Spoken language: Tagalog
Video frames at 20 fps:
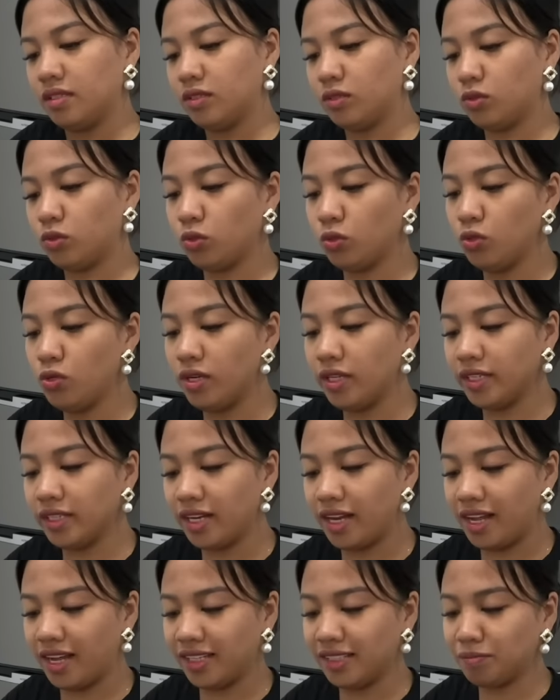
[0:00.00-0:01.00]
kulungan
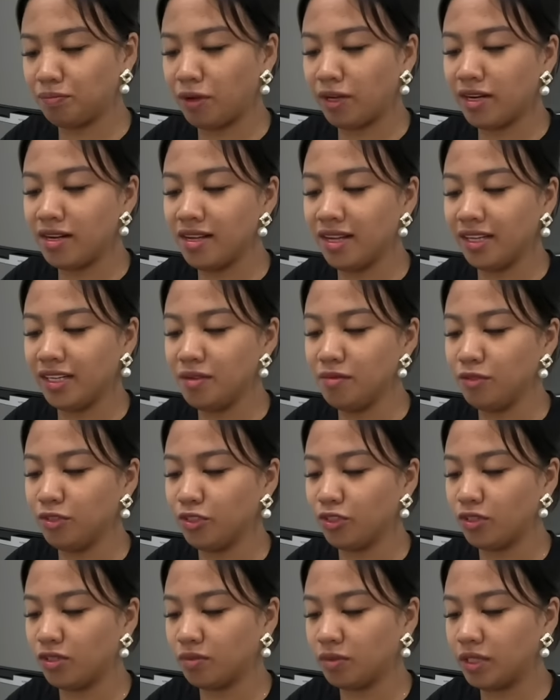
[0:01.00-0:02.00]
lang. At parang alam mo,
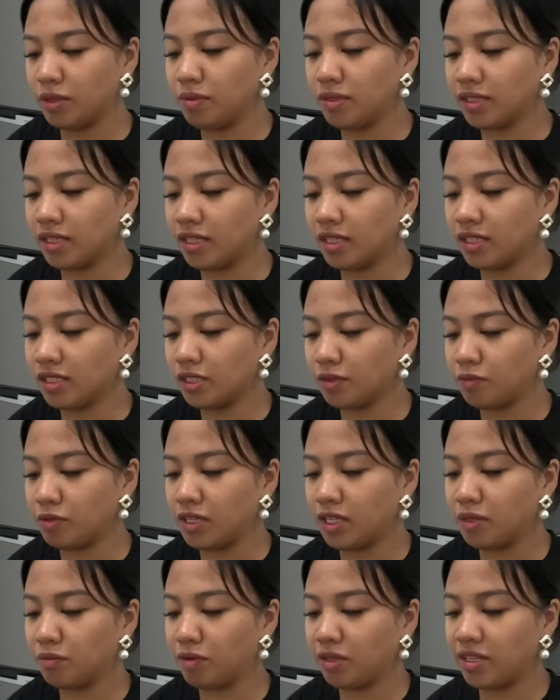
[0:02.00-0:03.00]
no, iba talaga sa
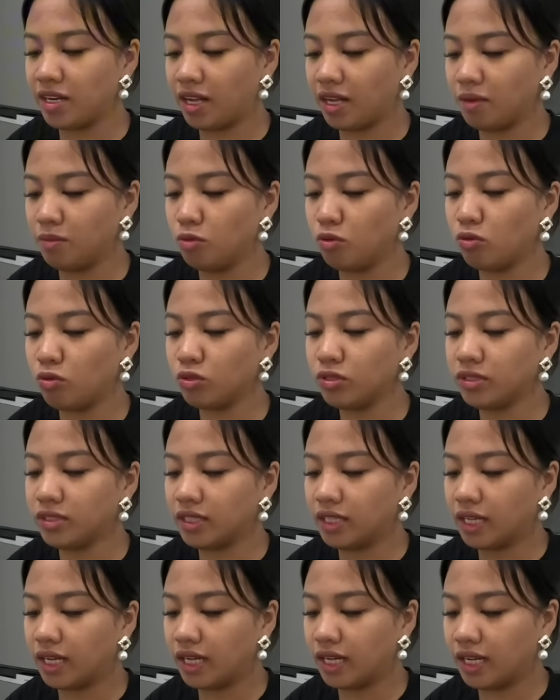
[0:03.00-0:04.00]
feeling pag nakabukod
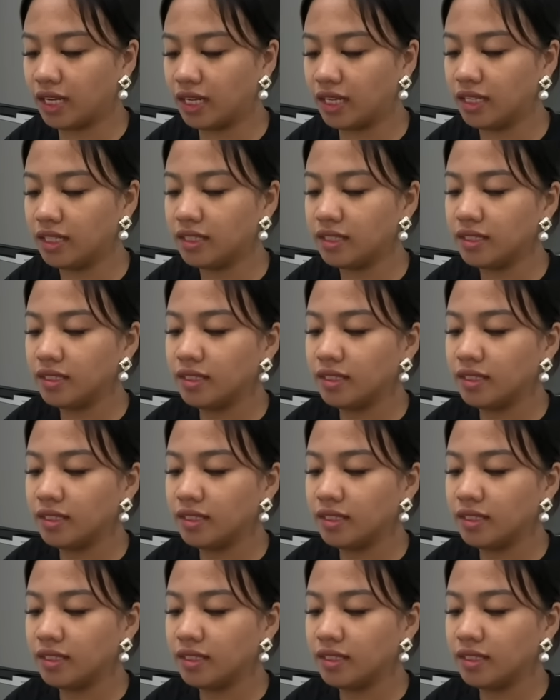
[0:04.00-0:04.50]
ka,